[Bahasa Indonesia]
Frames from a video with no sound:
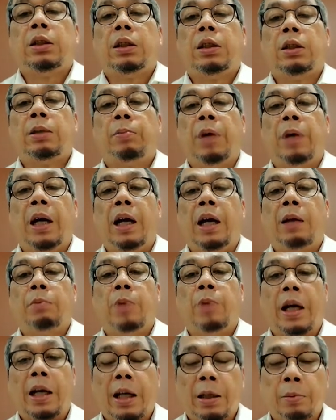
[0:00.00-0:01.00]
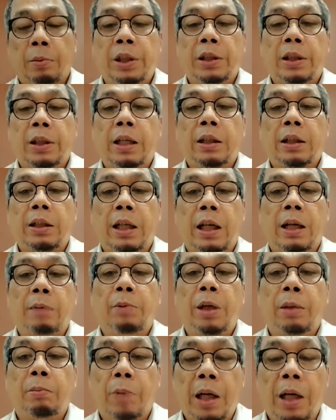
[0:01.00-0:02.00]
Eh, bahan bakar minyak yang
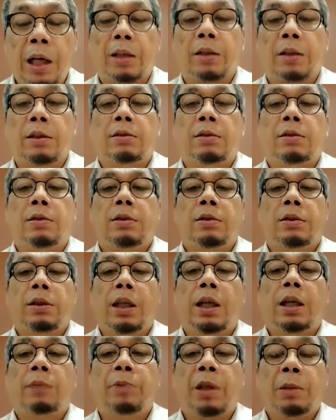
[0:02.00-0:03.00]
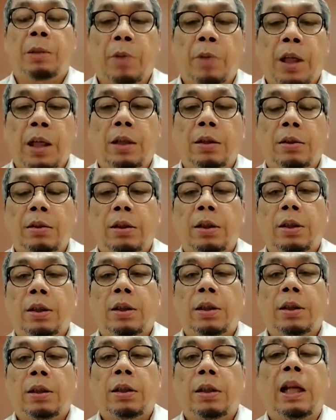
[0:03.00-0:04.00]
memang ya memang
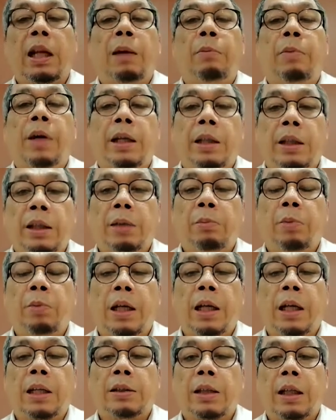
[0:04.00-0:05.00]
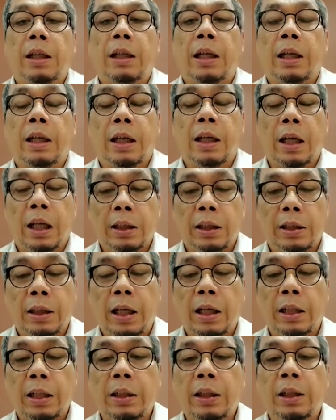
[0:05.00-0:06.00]
selama ini berdasarkan
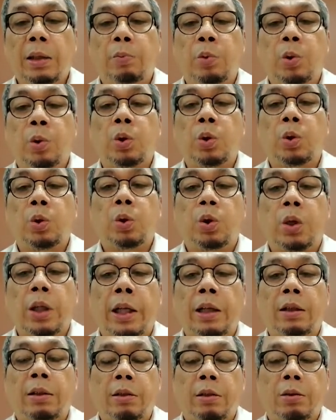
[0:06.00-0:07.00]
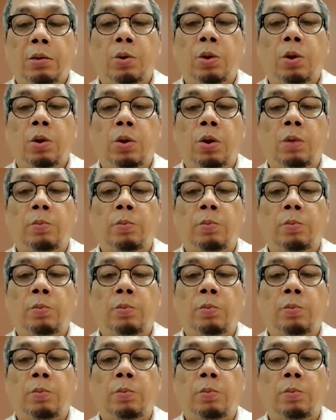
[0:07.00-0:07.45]
data ini diperuntukkan untuk